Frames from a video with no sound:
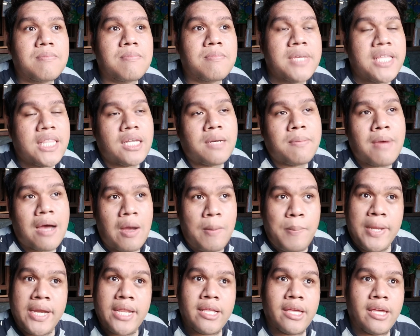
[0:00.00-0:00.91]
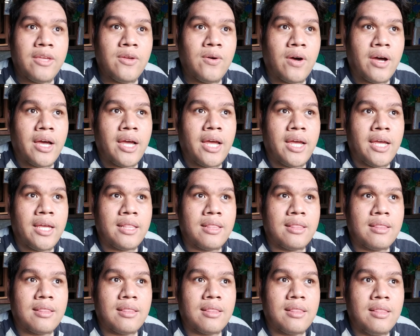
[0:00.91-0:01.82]
may trabaho pa rin kayo kahit
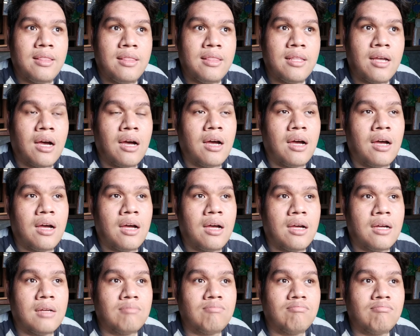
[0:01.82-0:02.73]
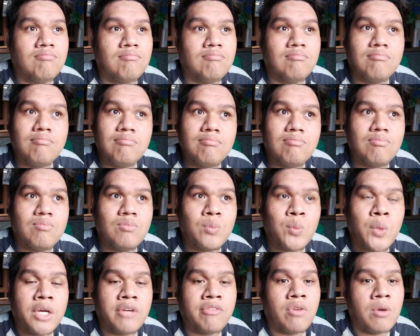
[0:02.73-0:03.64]
naka
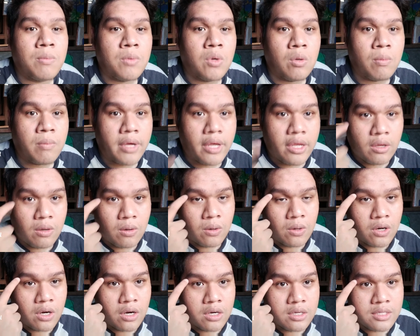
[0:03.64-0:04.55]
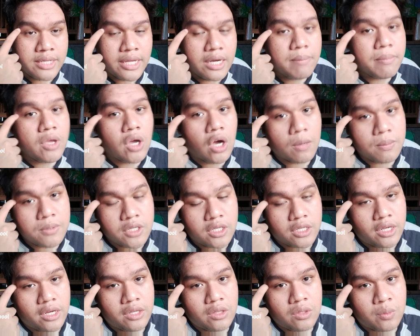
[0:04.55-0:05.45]
work from home kayo or sana may
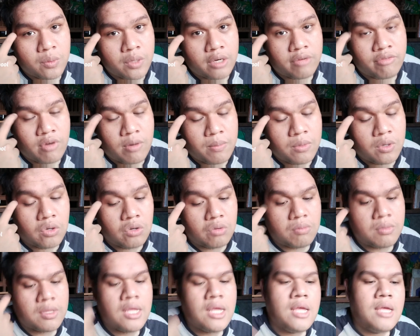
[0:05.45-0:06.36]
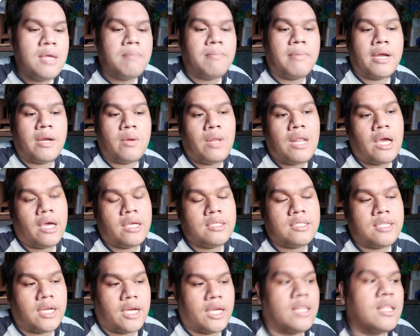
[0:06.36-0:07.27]
option kayo to work from home para wala
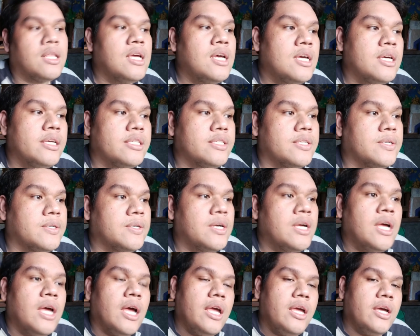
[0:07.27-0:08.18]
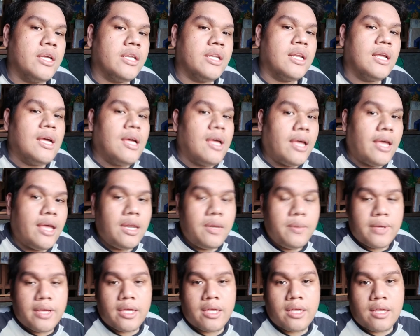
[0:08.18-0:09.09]
kayong sakit. So, ayun.
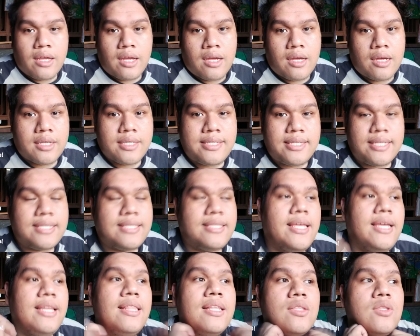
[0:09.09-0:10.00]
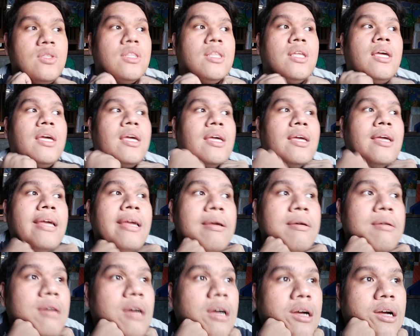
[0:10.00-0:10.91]
Anyway, uh, sixth day na today.
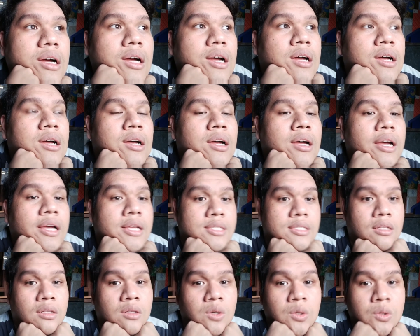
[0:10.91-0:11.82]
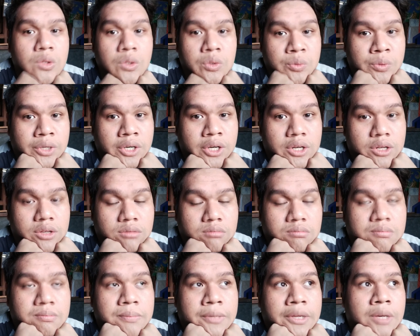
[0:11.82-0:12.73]
Uh, I still go to work.
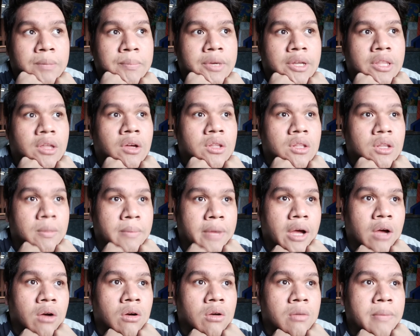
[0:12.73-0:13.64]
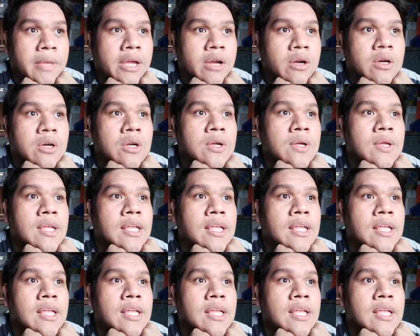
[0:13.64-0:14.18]
Meron pa rin akong trabaho. Pero,